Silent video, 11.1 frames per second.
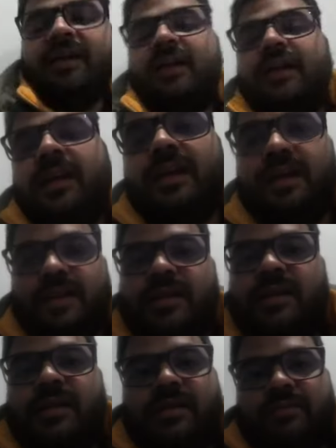है
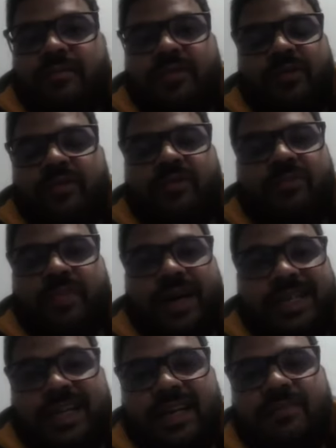तो
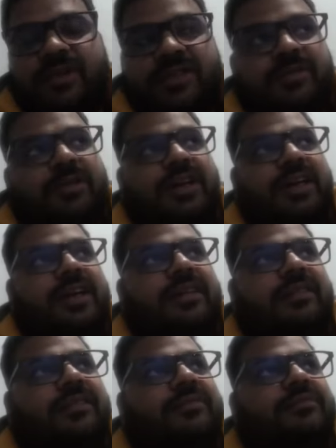बाहर जाना पॉसिबल नहीं है
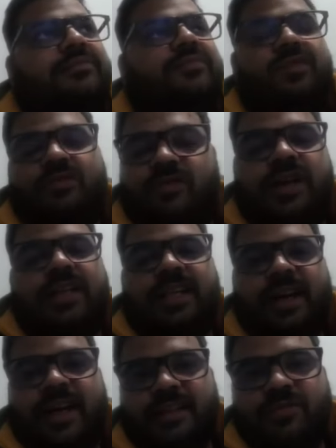तो कल
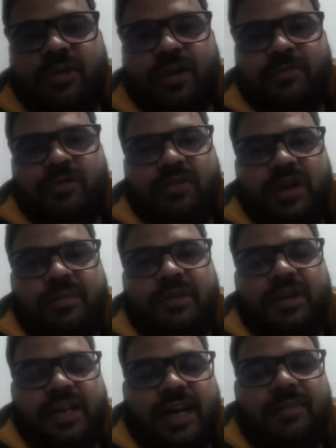दिखाता हूँ आपको
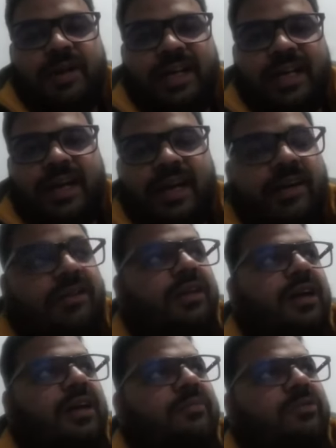क्या बाकी रहा है और
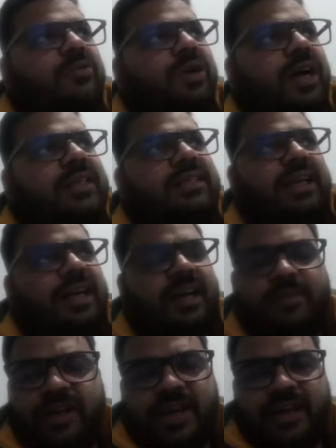कल हम लोग यहाँ से निकल
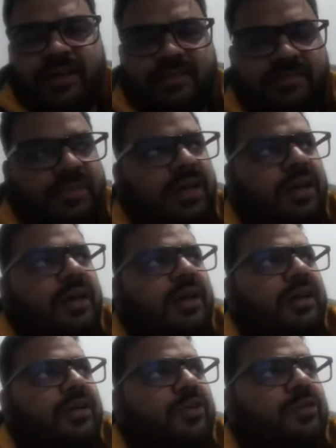भी रहे हैं
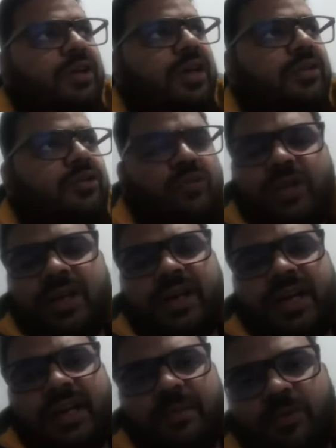क्योंकि दो दिन
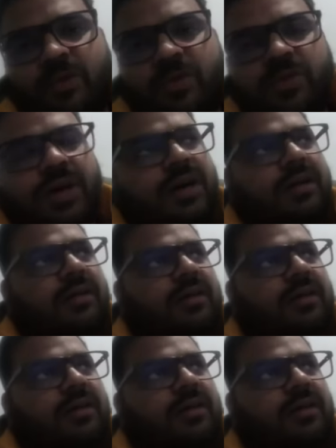का ही हम लोगों का